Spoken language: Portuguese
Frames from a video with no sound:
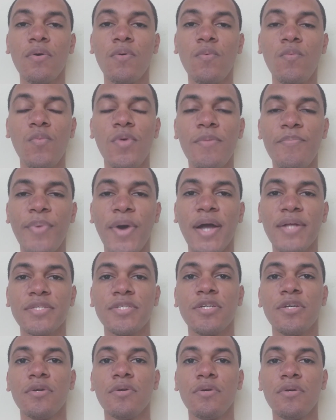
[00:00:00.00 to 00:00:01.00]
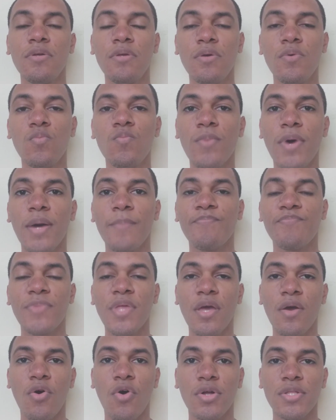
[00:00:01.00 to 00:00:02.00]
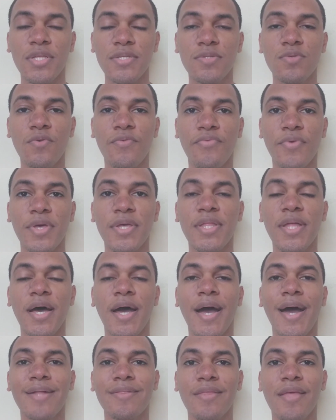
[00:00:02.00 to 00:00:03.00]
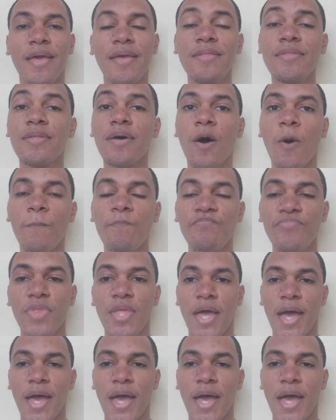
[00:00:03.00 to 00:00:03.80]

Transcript: um empate e uma derrota sofrida até então.